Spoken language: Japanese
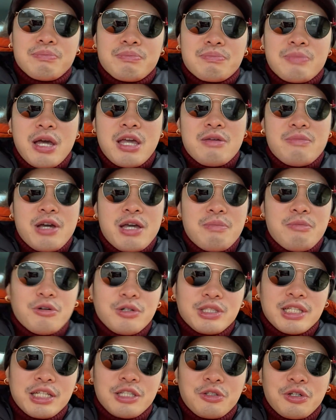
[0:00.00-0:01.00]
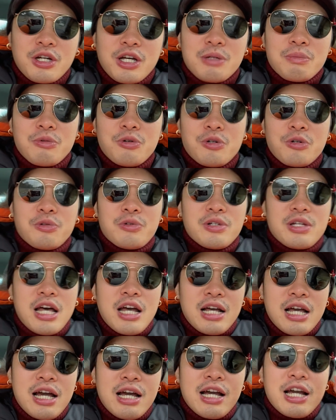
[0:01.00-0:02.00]
売買目的とかも
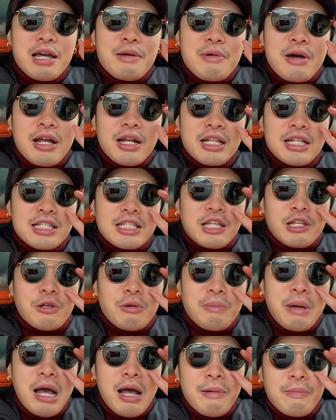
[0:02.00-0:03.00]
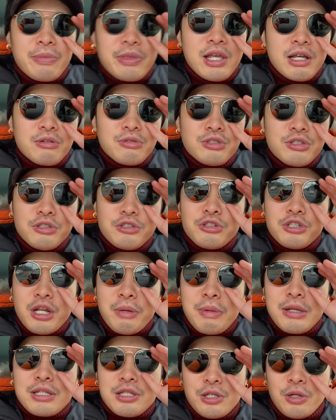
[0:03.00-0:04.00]
考えもあれですけど、まあ、すぐ売
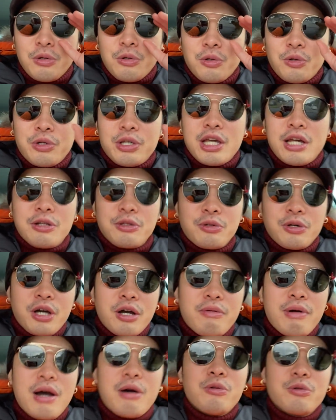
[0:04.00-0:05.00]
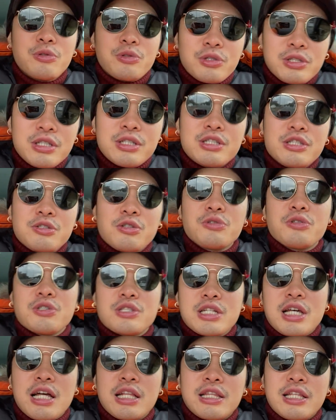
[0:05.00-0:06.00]
れますよ。ロイヤルとかは。本当に、ちょっと
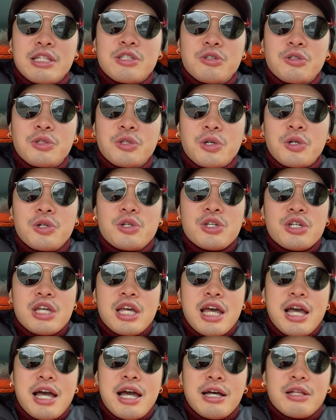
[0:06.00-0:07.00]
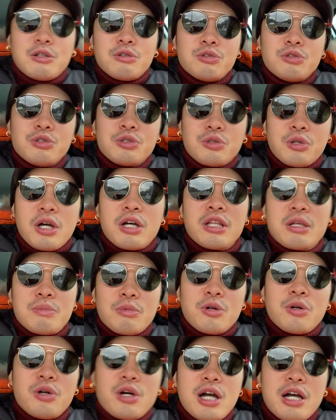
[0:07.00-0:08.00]
使って、ちょっと、あの、売るとかで
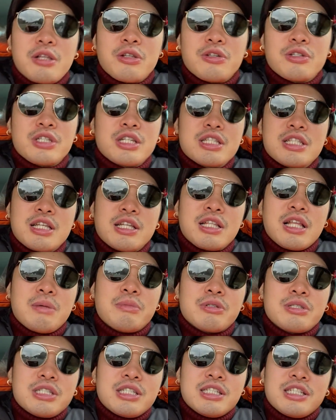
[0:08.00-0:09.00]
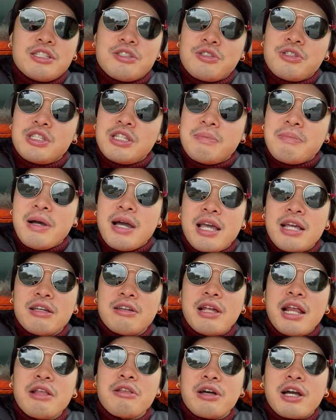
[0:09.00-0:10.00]
も。あの、全然多分実質2万円
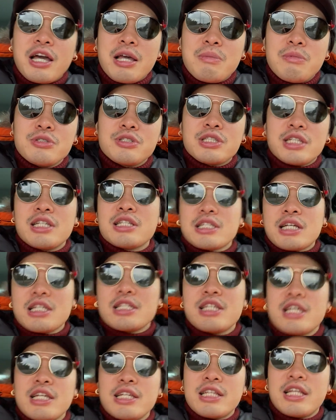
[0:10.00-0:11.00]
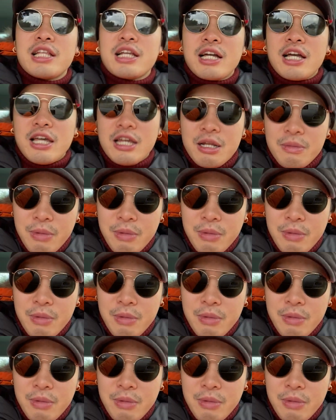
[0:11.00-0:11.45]
ぐらいの買い物じゃないですか。正規店で買えれ